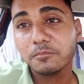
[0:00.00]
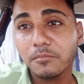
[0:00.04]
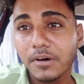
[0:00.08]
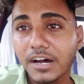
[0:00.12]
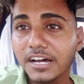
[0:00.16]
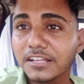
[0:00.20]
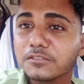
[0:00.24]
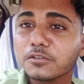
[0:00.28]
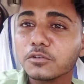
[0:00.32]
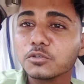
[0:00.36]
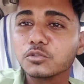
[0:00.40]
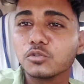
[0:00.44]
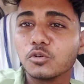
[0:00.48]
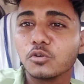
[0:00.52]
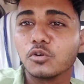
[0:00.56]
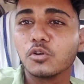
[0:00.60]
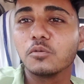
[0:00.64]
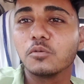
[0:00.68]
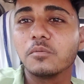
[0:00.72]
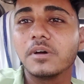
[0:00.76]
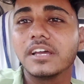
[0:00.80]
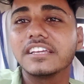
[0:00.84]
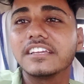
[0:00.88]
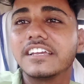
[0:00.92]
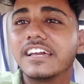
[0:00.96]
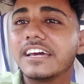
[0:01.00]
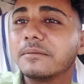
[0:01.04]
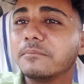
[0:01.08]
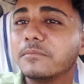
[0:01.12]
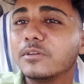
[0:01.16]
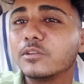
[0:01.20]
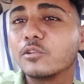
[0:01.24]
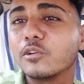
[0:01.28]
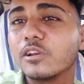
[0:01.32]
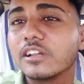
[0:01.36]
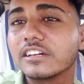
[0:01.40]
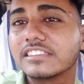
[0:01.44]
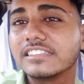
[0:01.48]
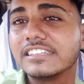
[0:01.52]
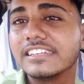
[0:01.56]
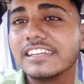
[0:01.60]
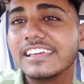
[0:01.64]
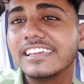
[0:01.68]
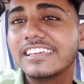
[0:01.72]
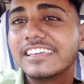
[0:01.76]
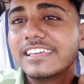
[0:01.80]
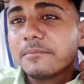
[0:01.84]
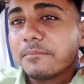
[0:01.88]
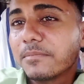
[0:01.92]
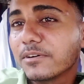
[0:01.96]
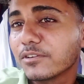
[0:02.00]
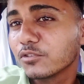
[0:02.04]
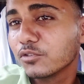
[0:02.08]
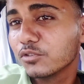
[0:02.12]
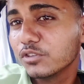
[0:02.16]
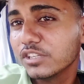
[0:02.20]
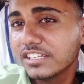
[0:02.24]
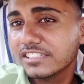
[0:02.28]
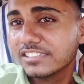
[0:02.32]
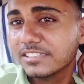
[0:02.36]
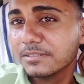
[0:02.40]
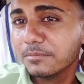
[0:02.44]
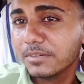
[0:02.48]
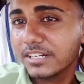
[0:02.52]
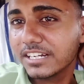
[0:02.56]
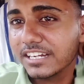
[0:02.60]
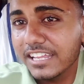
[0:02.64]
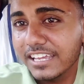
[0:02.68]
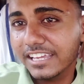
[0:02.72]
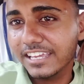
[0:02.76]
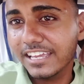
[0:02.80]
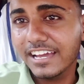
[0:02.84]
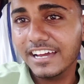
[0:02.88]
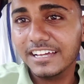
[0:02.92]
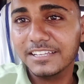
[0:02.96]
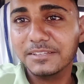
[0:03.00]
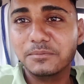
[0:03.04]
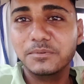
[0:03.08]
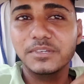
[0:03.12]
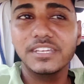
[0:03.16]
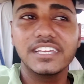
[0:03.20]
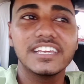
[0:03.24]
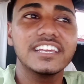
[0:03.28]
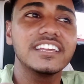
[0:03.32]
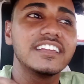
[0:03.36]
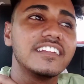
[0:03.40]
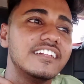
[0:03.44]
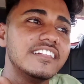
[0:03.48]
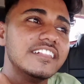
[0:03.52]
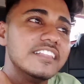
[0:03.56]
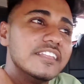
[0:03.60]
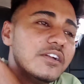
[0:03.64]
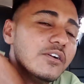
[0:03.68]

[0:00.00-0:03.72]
बात तो छोड़ो भाई गर्मी तो लगती रहेगी अपन तो देसी मिट्टी के आदमी हैं